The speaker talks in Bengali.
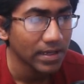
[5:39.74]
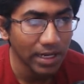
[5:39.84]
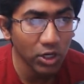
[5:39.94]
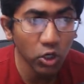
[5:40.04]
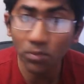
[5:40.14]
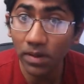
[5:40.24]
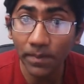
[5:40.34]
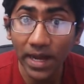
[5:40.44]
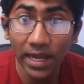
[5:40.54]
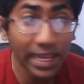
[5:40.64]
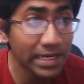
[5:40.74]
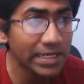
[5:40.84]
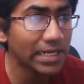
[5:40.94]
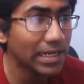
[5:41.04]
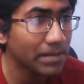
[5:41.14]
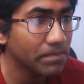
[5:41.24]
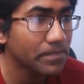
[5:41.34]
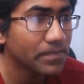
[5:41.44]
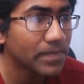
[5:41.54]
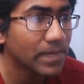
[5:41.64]
এই লম্বা পা এনকে নিলাম
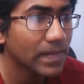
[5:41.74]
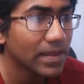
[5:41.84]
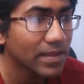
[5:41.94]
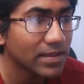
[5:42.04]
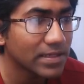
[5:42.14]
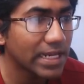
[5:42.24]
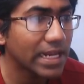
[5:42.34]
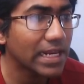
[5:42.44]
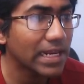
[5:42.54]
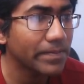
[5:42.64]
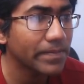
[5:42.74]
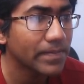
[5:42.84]
জিকে নিলাম